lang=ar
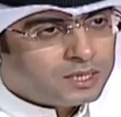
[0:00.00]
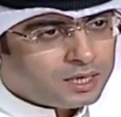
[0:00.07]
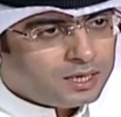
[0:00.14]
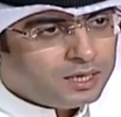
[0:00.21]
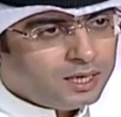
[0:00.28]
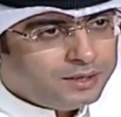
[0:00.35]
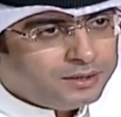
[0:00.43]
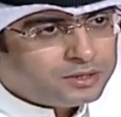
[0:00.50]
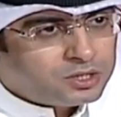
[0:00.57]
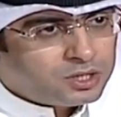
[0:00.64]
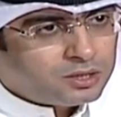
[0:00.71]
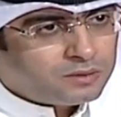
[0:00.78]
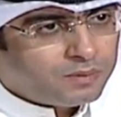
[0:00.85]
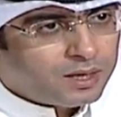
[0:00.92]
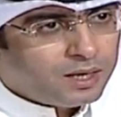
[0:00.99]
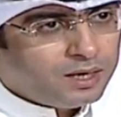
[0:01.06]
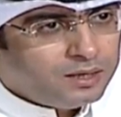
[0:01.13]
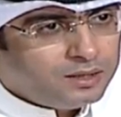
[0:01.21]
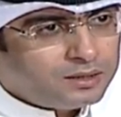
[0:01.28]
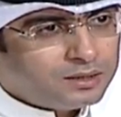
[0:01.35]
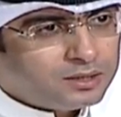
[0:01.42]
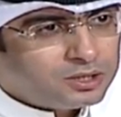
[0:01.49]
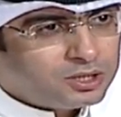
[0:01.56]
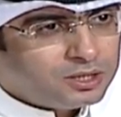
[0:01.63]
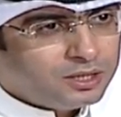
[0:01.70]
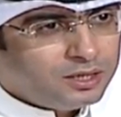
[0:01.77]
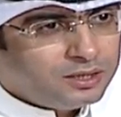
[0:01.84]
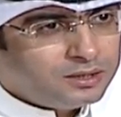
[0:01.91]
سيقل عن ست مقاعد
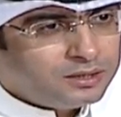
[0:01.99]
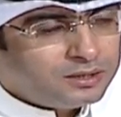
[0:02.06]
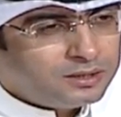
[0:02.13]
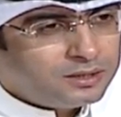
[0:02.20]
للشيعة؟